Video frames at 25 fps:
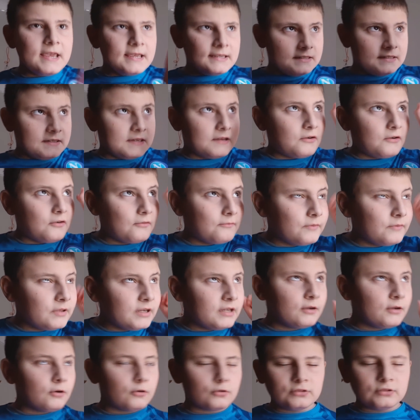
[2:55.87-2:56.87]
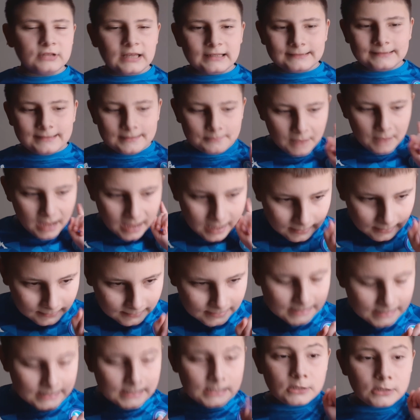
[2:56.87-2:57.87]
se non vi ricordate
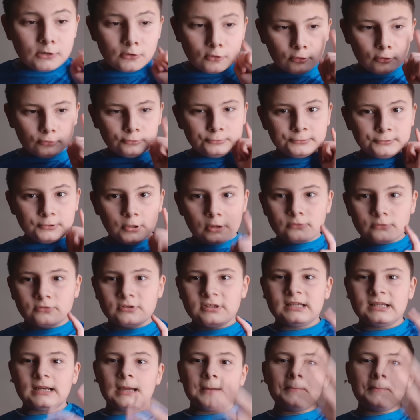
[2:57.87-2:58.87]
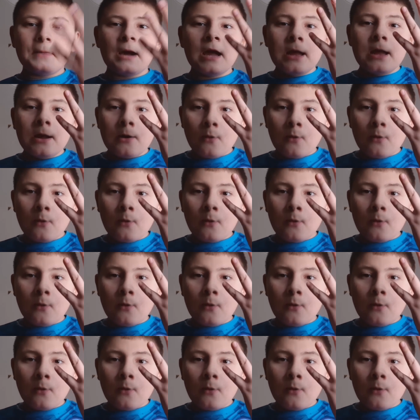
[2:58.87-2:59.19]
male, col Tottenham,